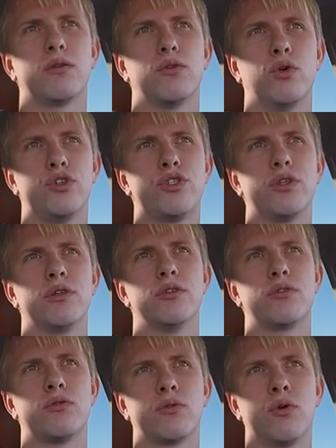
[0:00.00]
До
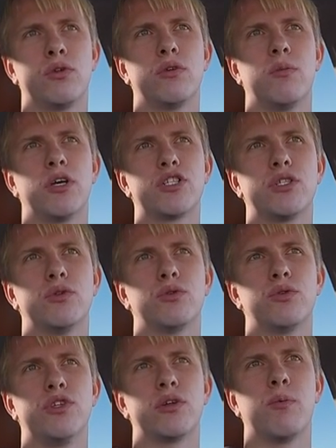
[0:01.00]
14 года машина,
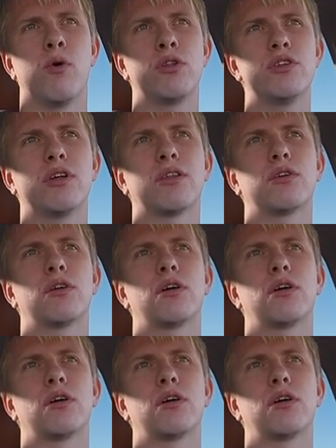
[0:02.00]
вот у них молдинг, который